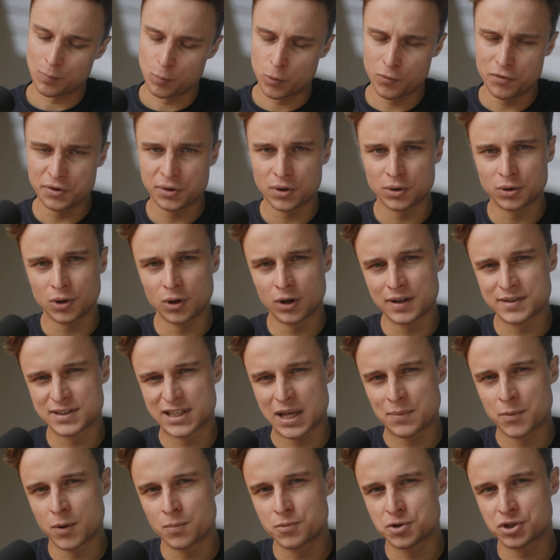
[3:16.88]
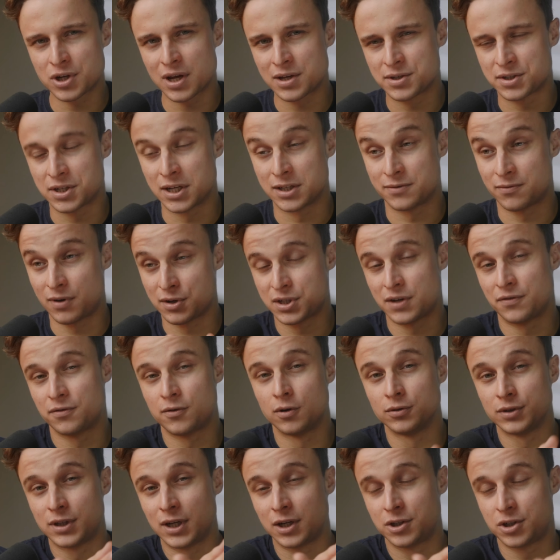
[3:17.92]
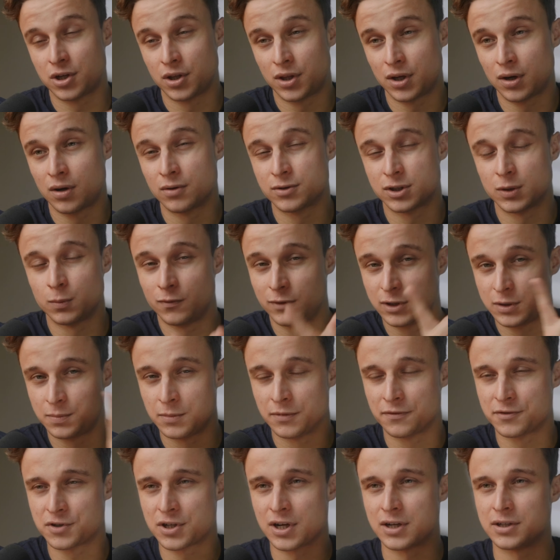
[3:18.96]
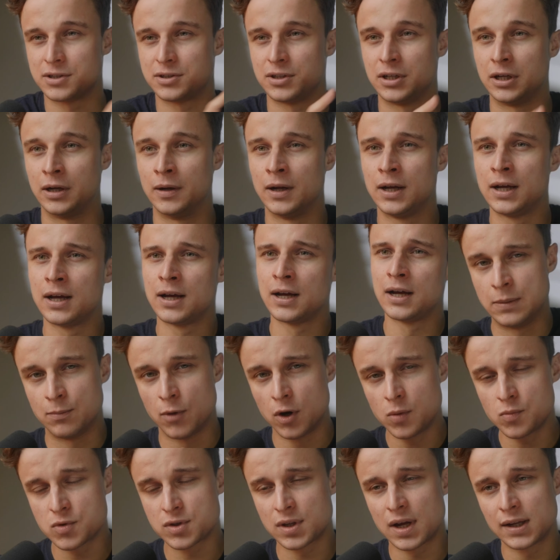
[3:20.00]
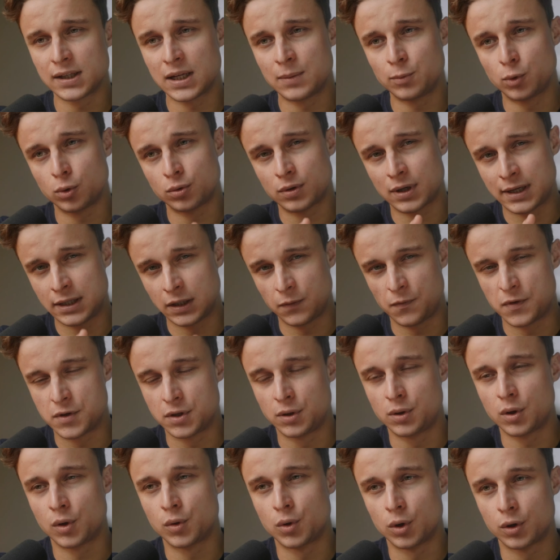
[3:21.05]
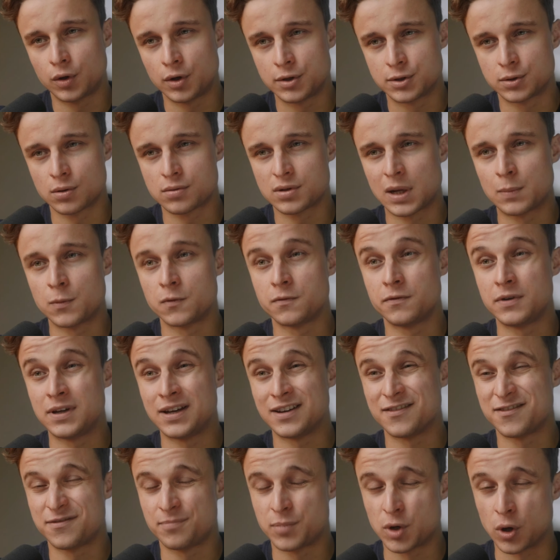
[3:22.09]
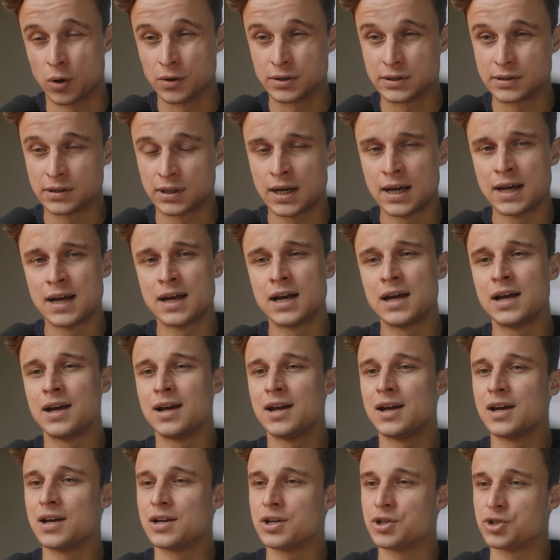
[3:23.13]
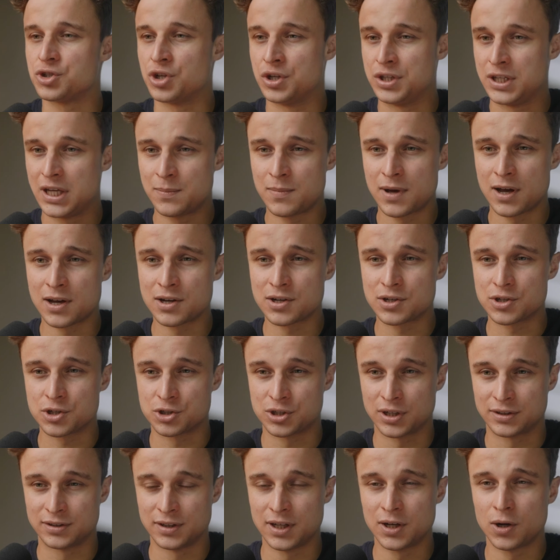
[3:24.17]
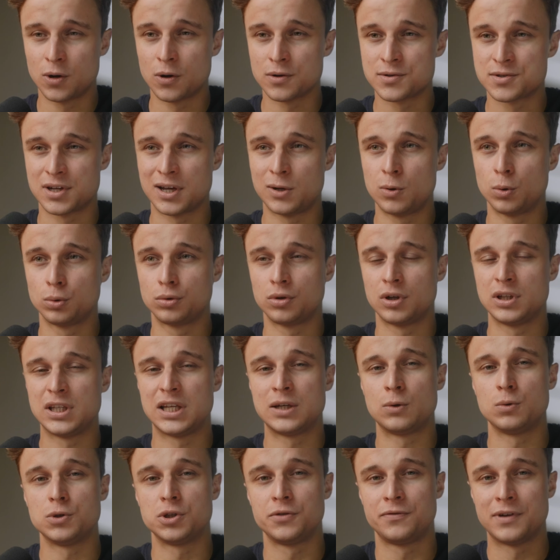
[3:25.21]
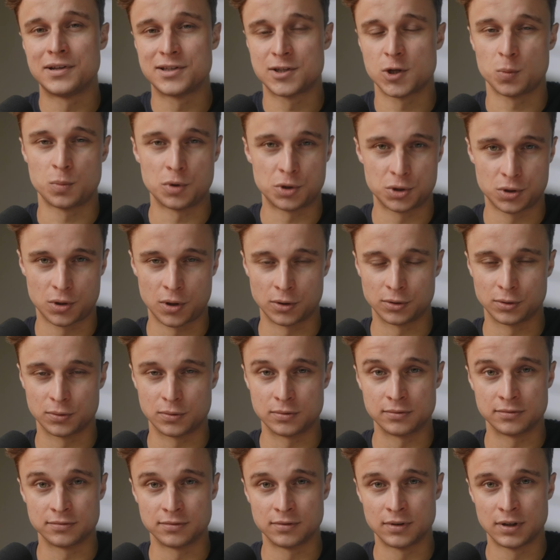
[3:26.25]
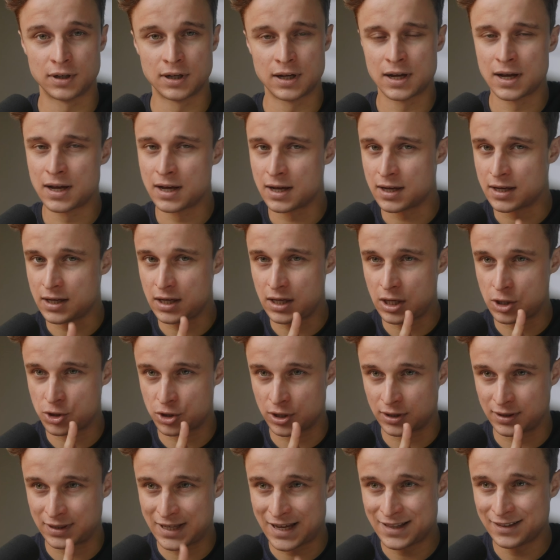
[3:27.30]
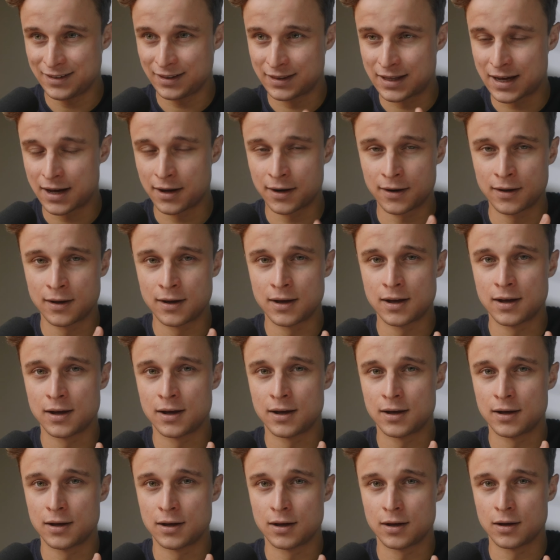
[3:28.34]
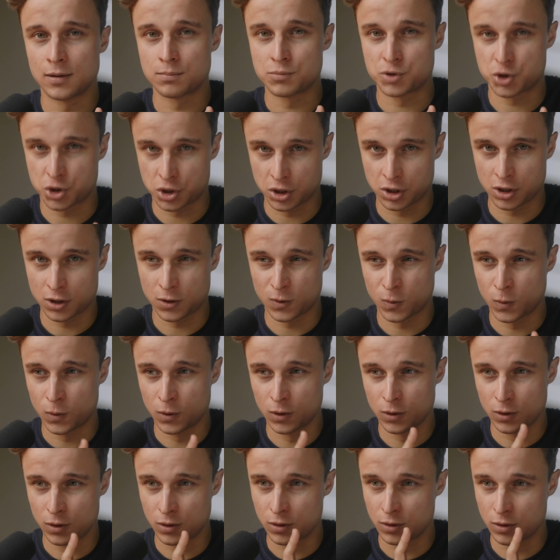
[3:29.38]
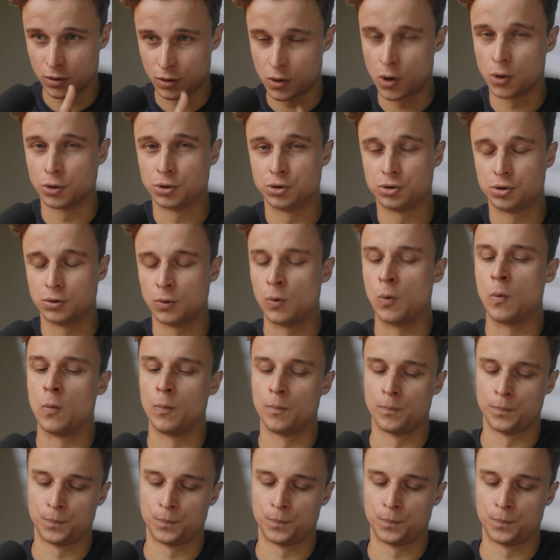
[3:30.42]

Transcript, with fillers: Mówi to trochę samo przez się, zwłaszcza w kontekście tego, co mówiliśmy wcześniej. I moim zdaniem tutaj inkwizytor do Chrystusa mówi wprost – że nie ma żadnego celu, który nie uświęcałby środków i że ten dar przyjął Kościół.